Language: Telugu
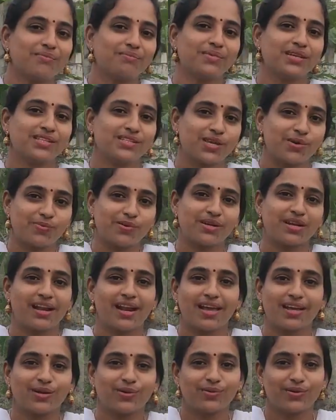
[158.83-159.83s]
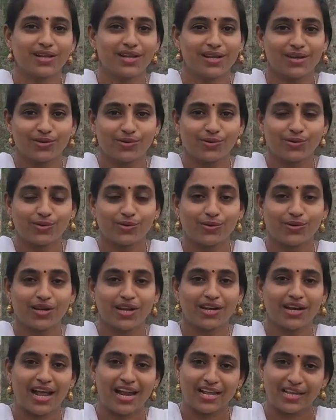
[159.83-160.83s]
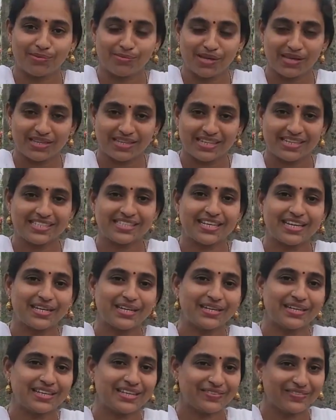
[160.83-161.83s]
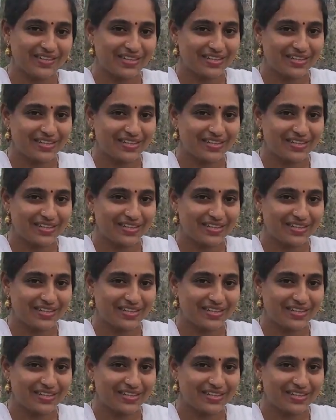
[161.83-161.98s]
మీ సపోర్ట్ ఇలాగే ఉండాలని కోరుకుంటున్నాను అలాగే మీకు రీచ్ అయ్యేటట్టుగా